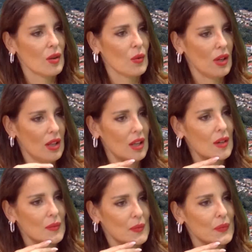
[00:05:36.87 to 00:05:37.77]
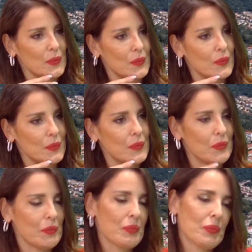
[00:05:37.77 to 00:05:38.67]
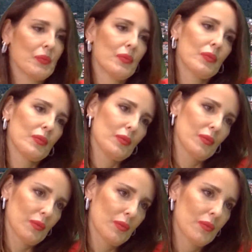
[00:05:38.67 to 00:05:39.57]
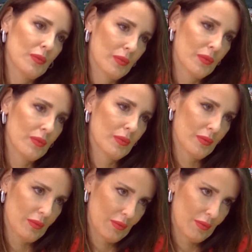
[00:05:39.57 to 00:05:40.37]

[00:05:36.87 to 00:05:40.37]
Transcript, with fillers: sulla quale poi si è fossilizzato e si è poi